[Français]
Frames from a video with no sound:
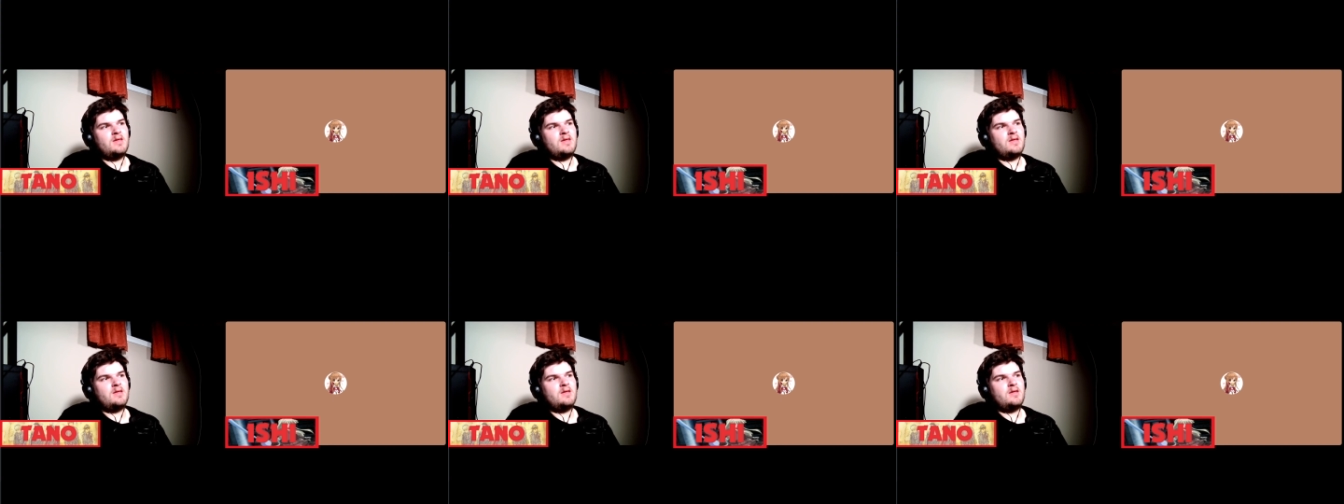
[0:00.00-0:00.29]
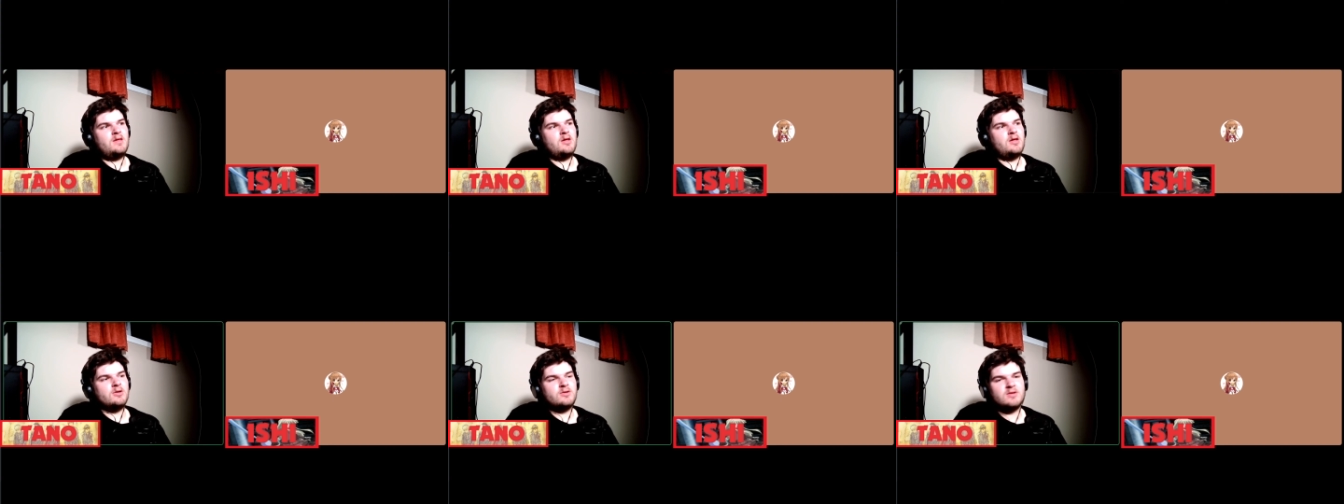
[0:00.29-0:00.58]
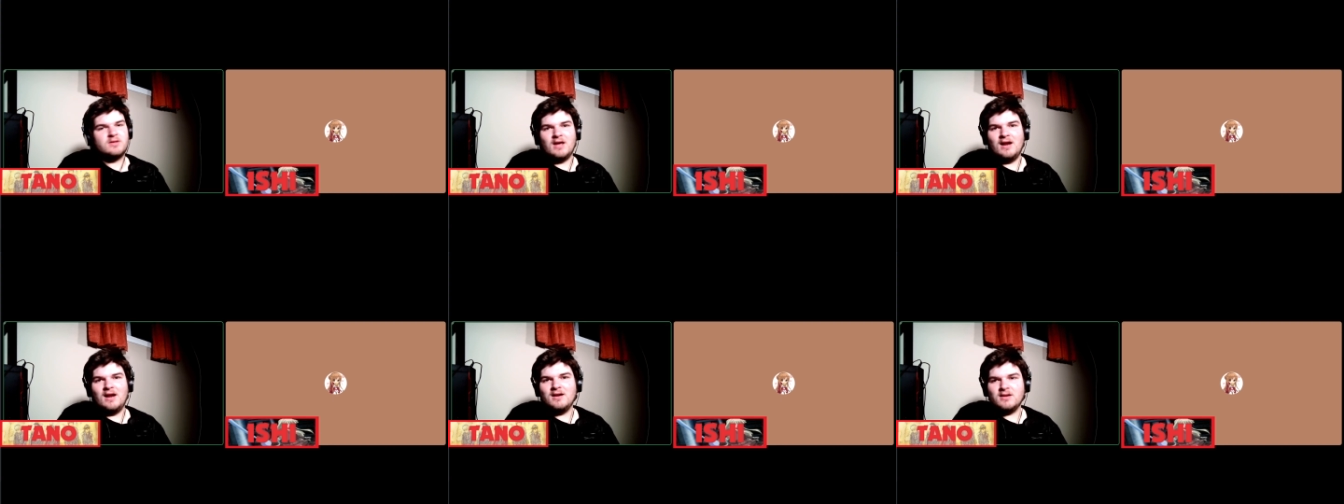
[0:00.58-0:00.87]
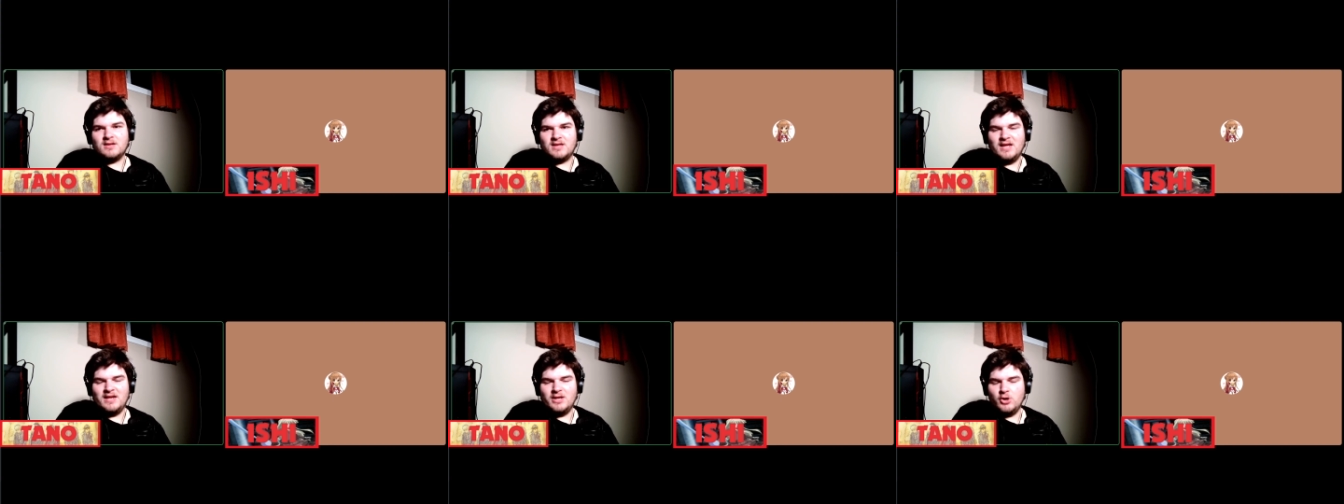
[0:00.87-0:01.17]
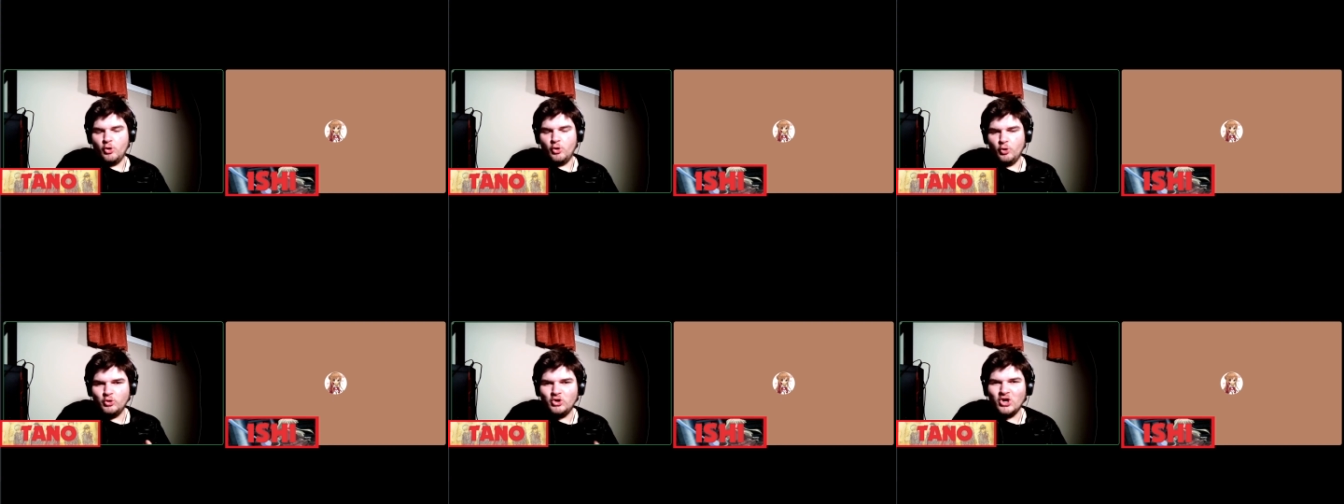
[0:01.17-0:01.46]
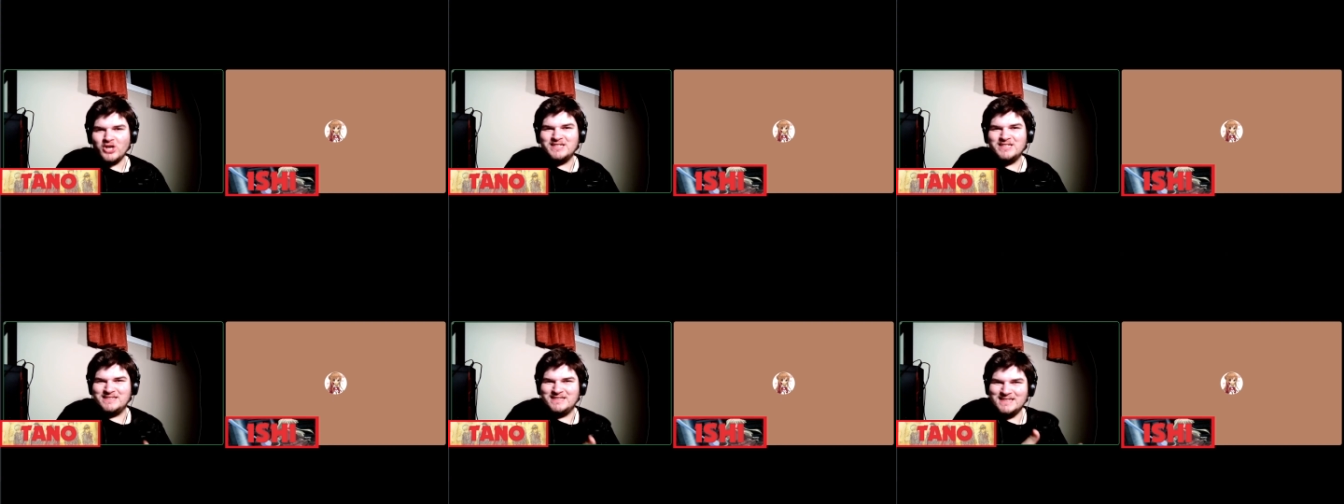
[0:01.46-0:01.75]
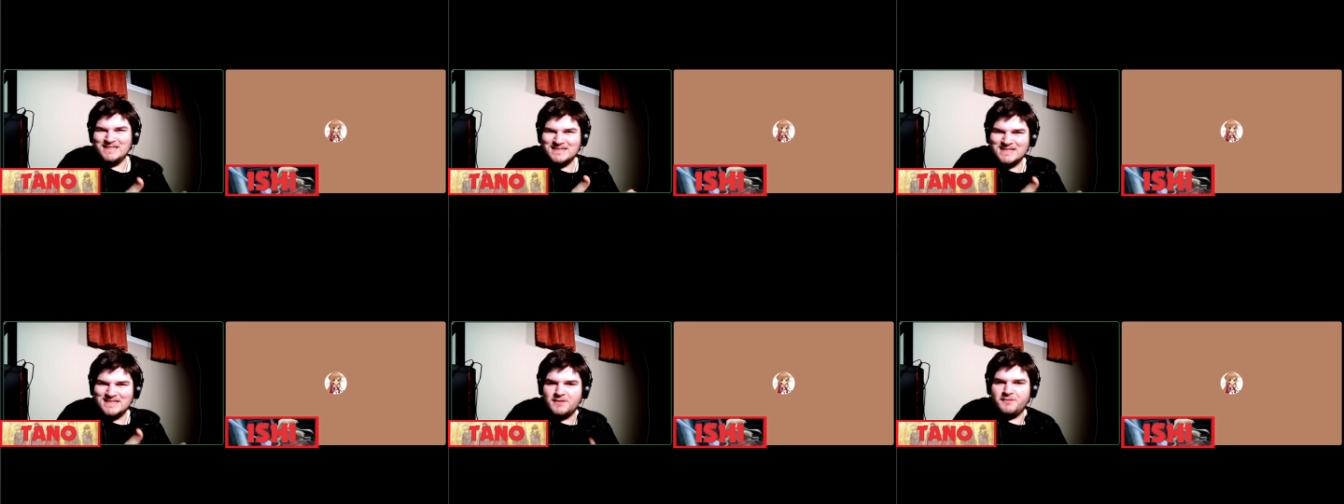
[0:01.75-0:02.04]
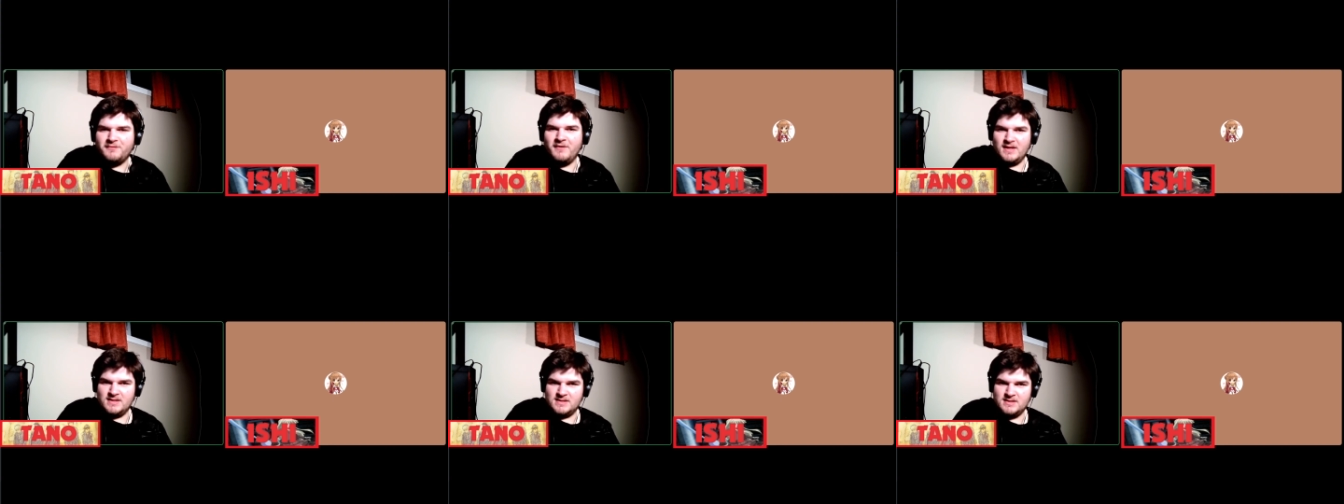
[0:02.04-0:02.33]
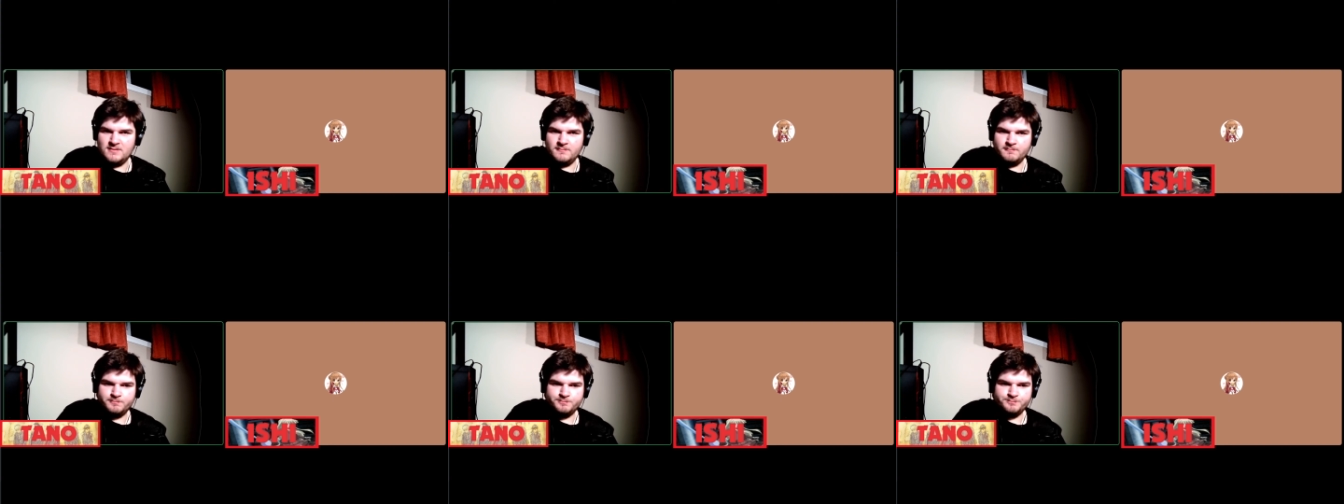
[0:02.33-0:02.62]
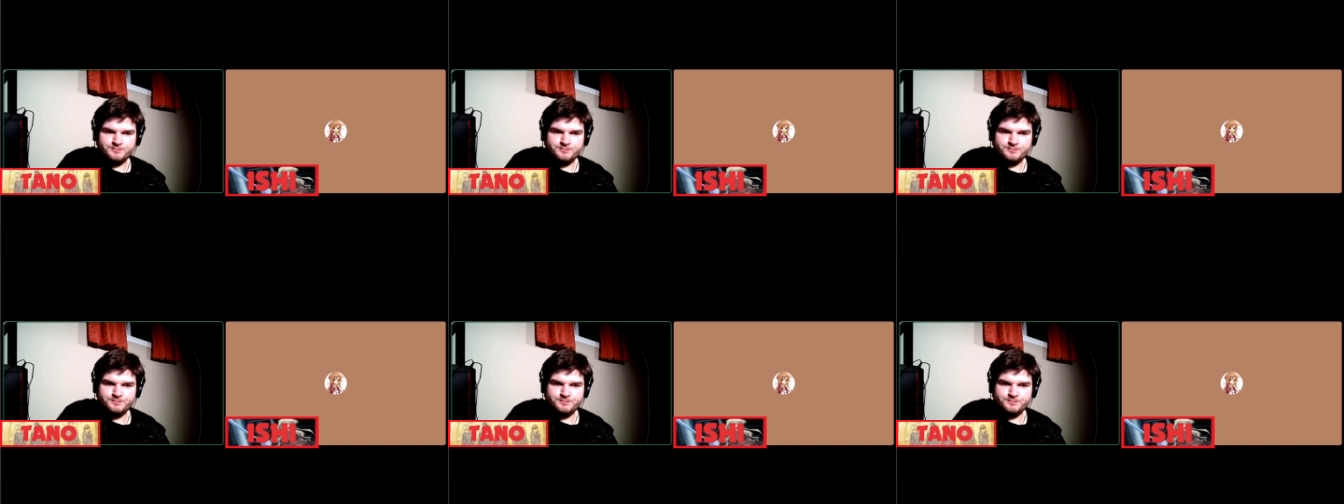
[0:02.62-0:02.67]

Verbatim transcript: qui a du talent, un auteur qui sait ce qu'il fait, tu sais.